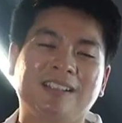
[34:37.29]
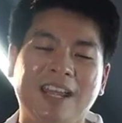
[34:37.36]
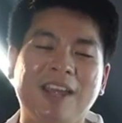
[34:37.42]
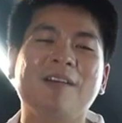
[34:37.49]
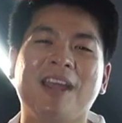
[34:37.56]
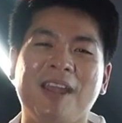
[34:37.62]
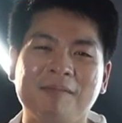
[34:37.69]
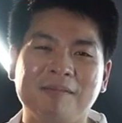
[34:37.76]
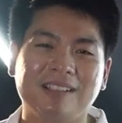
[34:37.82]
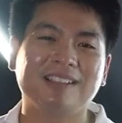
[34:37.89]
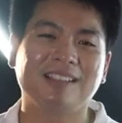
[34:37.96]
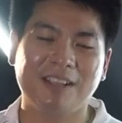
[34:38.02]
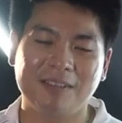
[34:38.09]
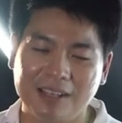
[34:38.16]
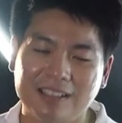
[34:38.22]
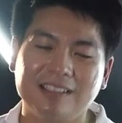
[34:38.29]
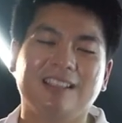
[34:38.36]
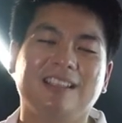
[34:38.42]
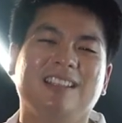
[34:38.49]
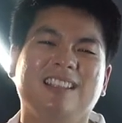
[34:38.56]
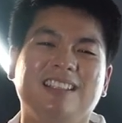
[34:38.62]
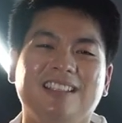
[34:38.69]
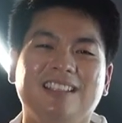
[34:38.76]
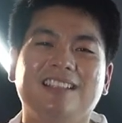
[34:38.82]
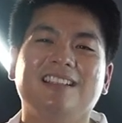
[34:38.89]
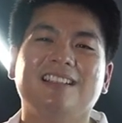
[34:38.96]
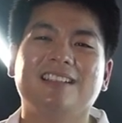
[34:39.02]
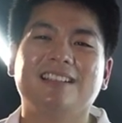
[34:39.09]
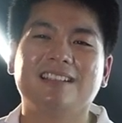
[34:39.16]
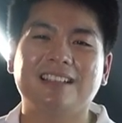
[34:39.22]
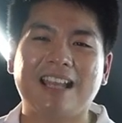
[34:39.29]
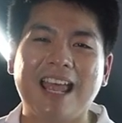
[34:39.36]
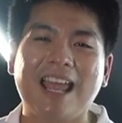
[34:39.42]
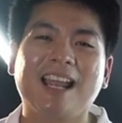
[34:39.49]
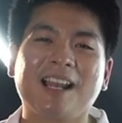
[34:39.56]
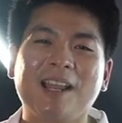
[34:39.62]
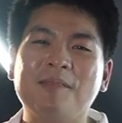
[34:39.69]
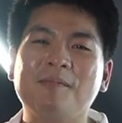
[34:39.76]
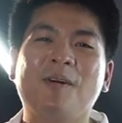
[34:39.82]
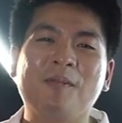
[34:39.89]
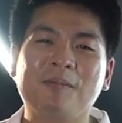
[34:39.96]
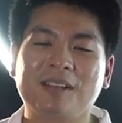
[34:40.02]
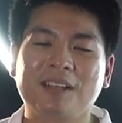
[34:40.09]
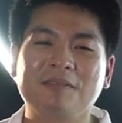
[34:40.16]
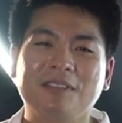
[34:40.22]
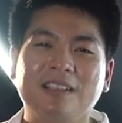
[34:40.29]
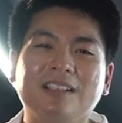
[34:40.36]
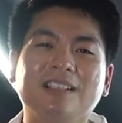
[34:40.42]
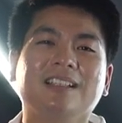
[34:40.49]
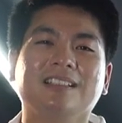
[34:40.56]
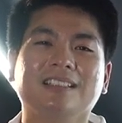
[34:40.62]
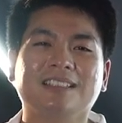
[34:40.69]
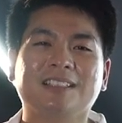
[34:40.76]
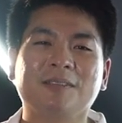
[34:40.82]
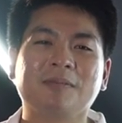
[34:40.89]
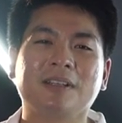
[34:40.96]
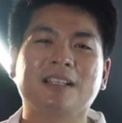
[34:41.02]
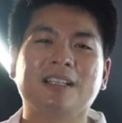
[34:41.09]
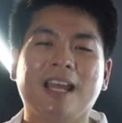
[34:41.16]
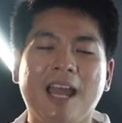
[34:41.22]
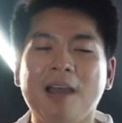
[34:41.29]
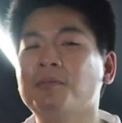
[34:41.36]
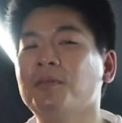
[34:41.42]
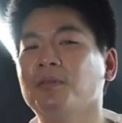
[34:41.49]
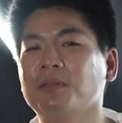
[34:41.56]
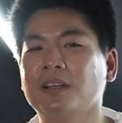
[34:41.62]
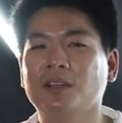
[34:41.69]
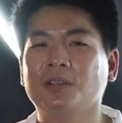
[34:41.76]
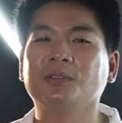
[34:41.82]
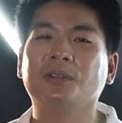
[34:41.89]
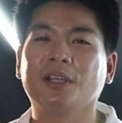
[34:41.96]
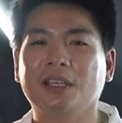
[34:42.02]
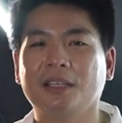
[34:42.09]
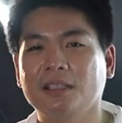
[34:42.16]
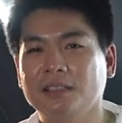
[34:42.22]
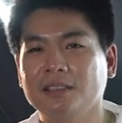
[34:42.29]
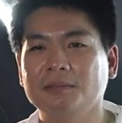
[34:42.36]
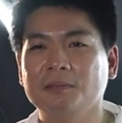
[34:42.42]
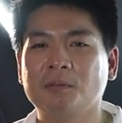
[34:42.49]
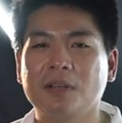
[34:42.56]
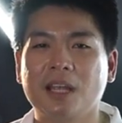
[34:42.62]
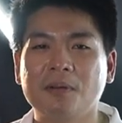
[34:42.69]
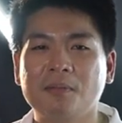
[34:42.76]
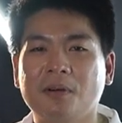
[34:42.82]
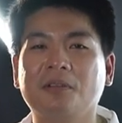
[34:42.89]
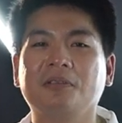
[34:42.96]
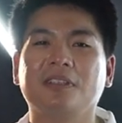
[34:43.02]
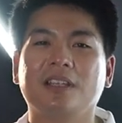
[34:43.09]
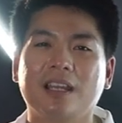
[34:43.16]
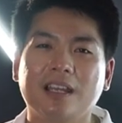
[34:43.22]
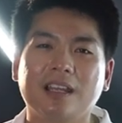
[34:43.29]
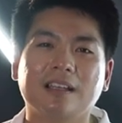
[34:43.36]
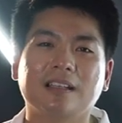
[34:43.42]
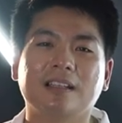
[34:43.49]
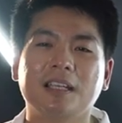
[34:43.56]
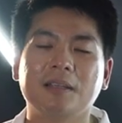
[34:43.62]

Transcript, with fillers: theo em thôi, theo Danny đang là một cái villain trong cái cả một cái đội tuyển bóng đá Bồ Đào Nha.